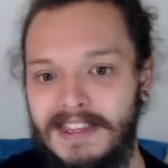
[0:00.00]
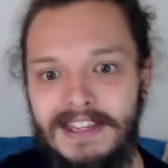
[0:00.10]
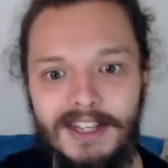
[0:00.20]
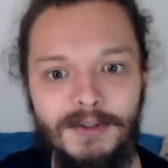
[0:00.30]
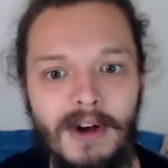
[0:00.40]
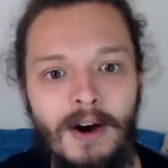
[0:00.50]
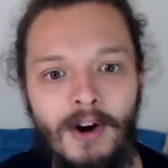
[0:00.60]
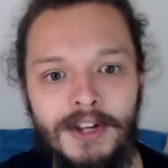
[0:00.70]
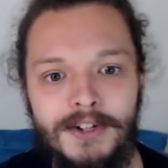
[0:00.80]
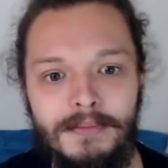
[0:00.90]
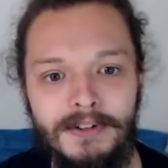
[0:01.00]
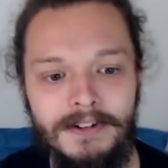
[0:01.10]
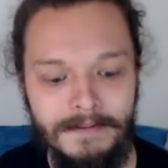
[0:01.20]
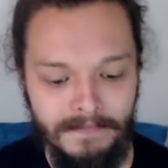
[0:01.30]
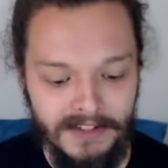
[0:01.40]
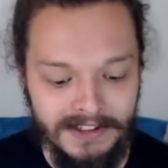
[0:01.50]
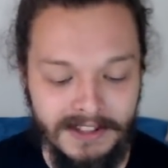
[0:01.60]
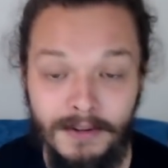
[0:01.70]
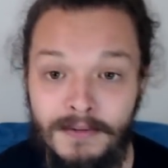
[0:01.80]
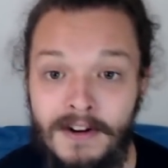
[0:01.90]
Isso é ótimo.
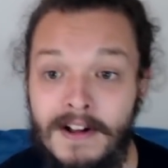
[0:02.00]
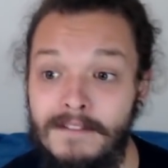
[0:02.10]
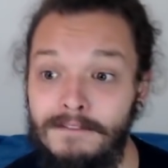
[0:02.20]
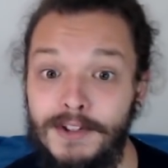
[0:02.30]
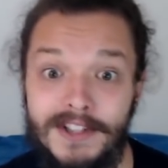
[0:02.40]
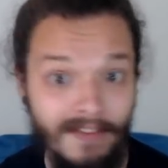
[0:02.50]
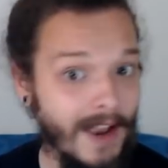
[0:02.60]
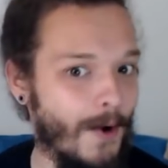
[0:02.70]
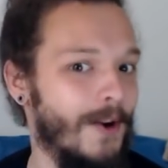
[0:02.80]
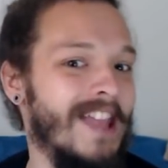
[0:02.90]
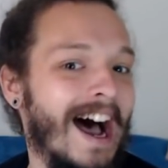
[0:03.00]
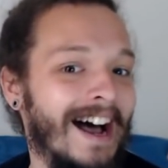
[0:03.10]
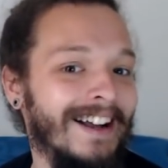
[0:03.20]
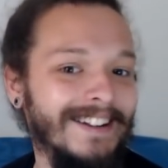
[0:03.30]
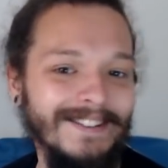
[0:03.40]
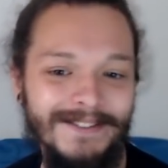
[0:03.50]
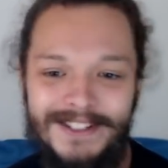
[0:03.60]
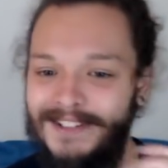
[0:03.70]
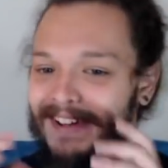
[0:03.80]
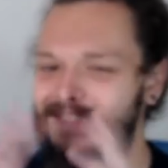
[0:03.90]
Então, você vai codar, você
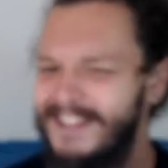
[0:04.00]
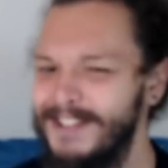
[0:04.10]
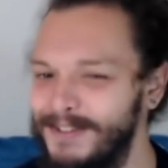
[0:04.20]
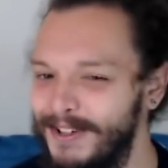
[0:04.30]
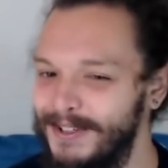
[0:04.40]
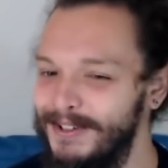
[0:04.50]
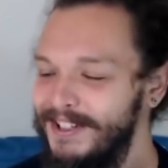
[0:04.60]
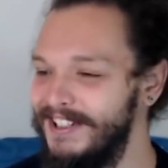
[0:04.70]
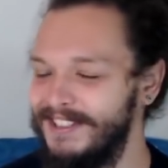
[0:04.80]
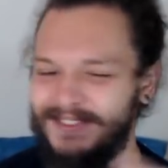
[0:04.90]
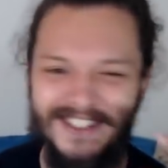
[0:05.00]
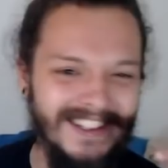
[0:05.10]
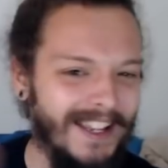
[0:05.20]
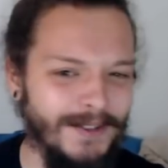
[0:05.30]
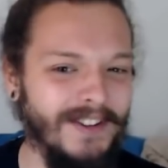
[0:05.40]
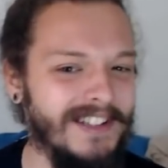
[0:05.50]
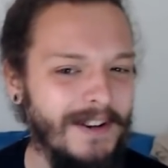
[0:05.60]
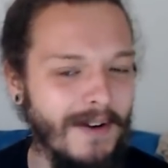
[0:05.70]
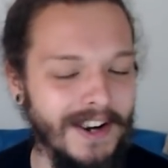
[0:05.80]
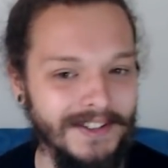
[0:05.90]
vai fazer suas coisas, você tem suas
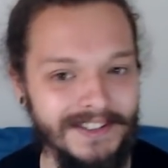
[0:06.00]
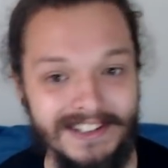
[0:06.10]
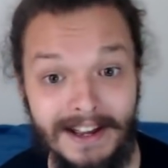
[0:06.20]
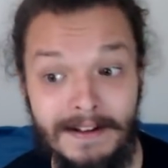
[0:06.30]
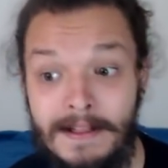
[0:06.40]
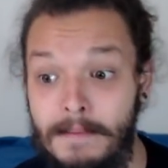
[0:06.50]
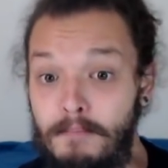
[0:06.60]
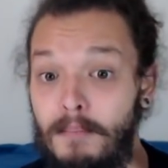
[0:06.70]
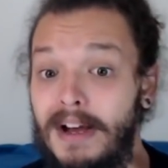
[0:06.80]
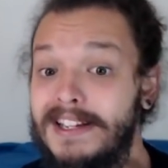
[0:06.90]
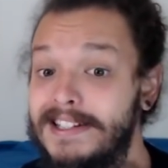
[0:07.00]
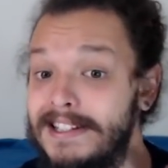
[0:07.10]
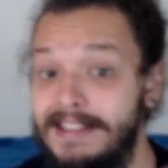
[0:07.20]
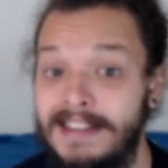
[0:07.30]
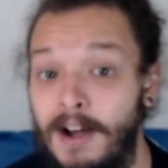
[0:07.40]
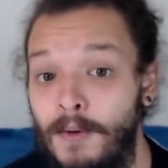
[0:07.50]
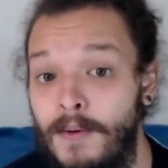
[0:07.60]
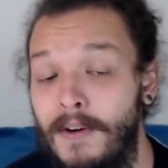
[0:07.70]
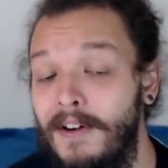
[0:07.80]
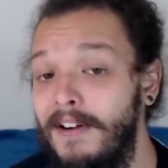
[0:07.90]
linguagens lá, mas
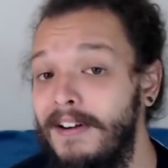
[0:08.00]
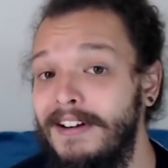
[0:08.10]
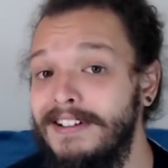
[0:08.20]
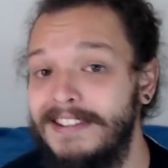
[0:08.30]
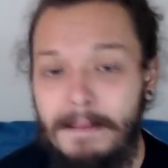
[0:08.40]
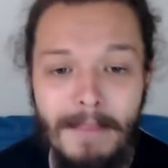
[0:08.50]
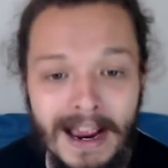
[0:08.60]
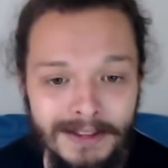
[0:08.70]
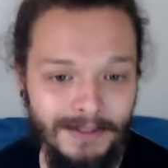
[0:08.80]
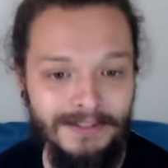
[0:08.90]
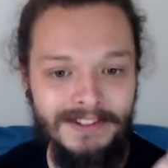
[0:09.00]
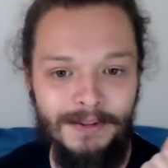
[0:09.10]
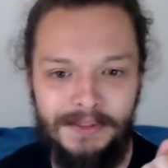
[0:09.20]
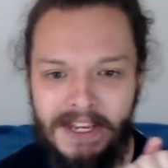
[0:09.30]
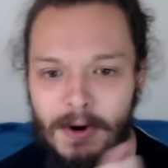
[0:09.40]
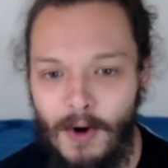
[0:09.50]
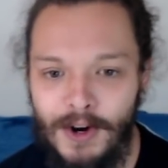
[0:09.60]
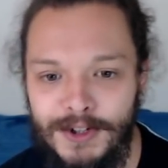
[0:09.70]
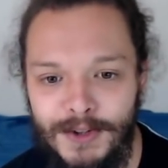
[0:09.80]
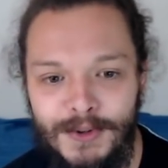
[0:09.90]
não tem Python, não tem
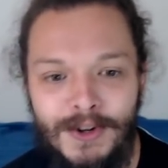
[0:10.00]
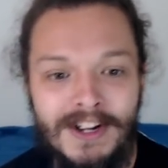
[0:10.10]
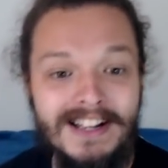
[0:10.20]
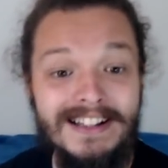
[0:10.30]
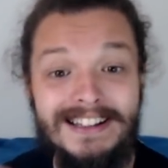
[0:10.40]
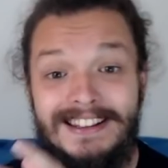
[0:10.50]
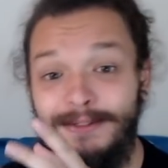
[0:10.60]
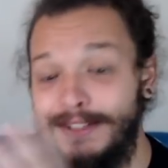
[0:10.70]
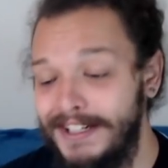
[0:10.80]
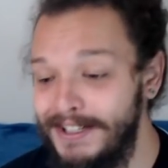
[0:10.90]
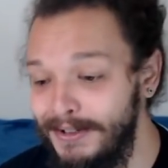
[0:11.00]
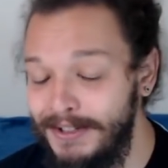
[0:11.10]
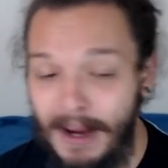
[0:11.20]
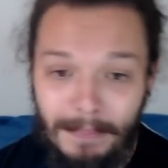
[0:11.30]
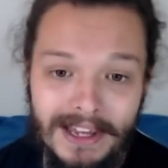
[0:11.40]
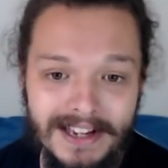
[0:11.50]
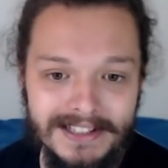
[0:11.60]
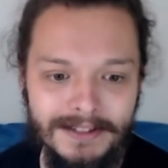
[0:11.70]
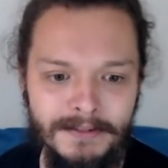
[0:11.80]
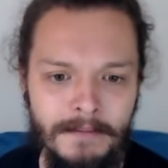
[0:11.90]
código no sentido de
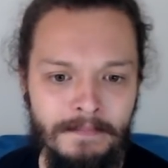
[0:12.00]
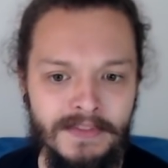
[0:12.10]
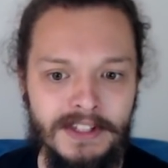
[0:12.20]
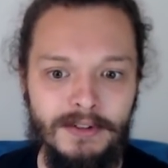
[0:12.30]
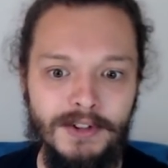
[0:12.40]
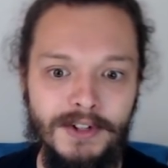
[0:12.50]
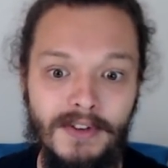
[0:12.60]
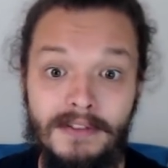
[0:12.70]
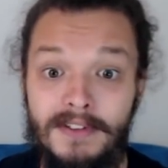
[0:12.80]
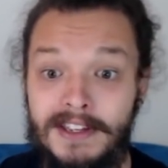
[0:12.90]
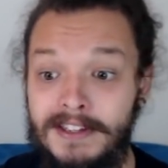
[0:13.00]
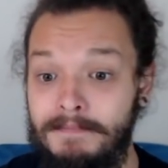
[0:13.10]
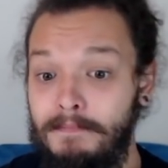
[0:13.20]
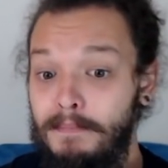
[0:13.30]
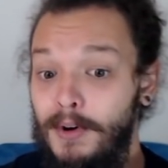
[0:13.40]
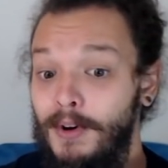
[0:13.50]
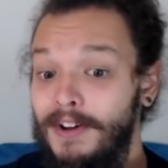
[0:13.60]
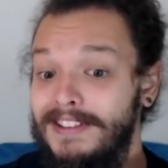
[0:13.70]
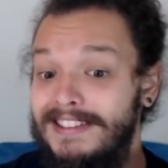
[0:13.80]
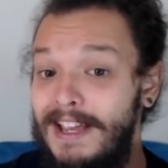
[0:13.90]
aplicação. Então a gente vai ver que,
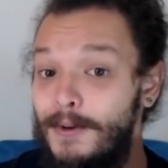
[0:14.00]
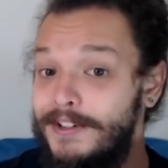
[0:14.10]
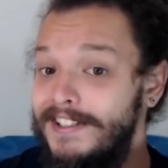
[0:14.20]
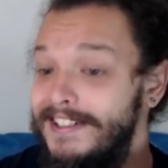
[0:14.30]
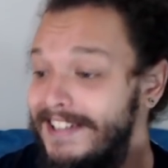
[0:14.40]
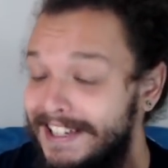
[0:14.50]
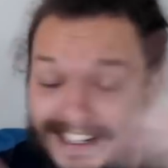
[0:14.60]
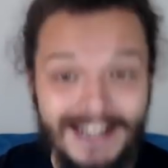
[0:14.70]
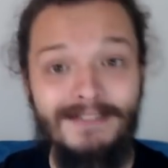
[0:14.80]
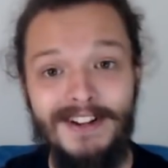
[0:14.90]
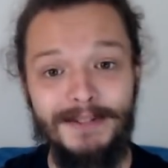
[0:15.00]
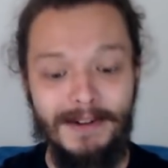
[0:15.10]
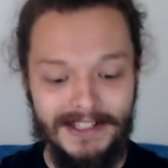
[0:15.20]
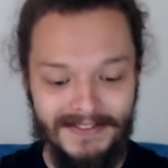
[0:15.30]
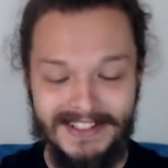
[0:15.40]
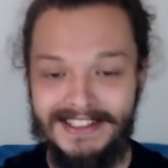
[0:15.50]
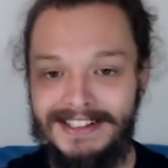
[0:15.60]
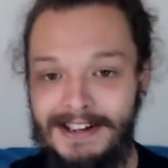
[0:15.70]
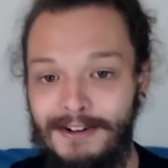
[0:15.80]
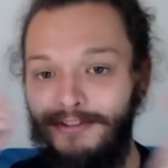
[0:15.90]
pô, tem coisas incríveis para se fazer
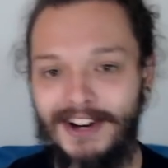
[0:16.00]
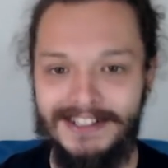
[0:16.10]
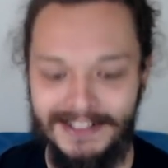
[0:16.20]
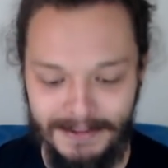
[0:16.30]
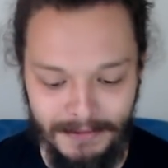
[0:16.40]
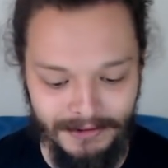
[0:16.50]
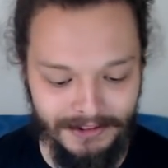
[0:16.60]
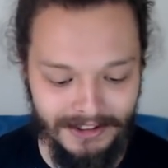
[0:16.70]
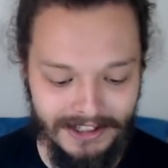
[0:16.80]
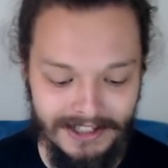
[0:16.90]
fora desse mundo.